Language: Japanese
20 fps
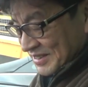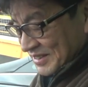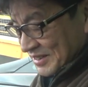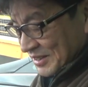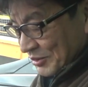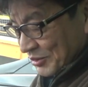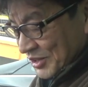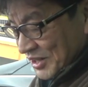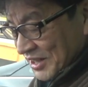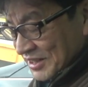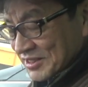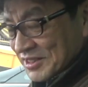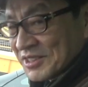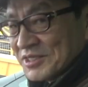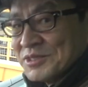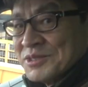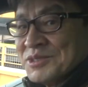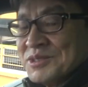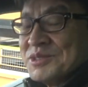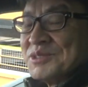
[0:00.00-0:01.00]
なんだこりゃって
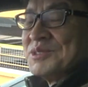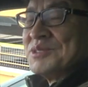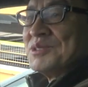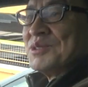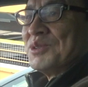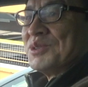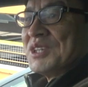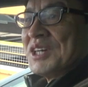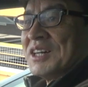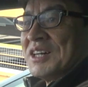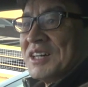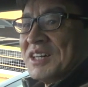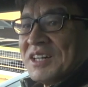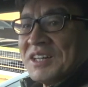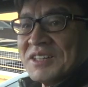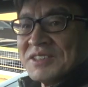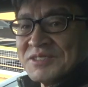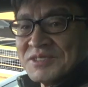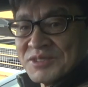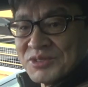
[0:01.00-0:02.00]
いうよう
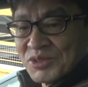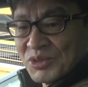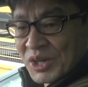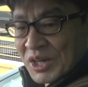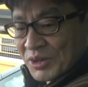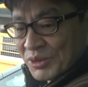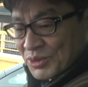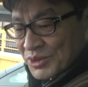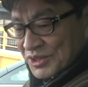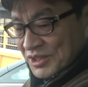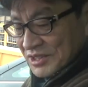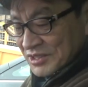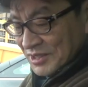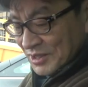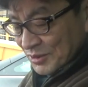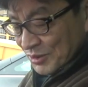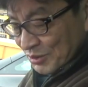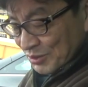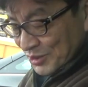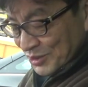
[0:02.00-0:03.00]
な人が多いですけ
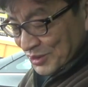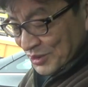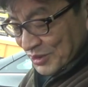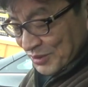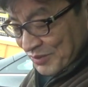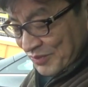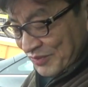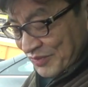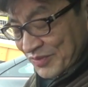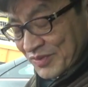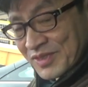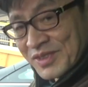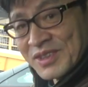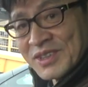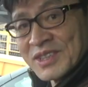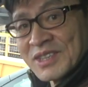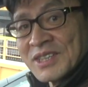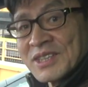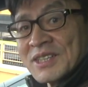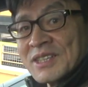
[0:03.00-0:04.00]
ども、
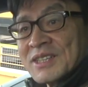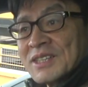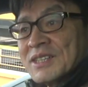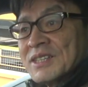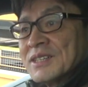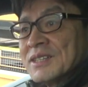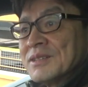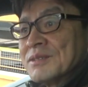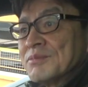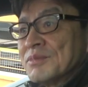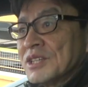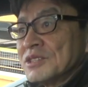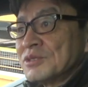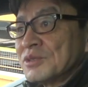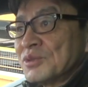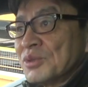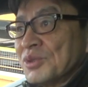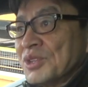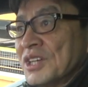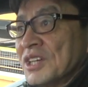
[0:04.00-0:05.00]
まあちょっ
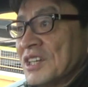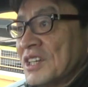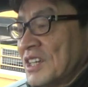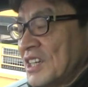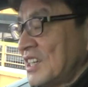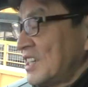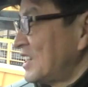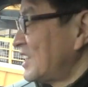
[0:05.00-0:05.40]
とね、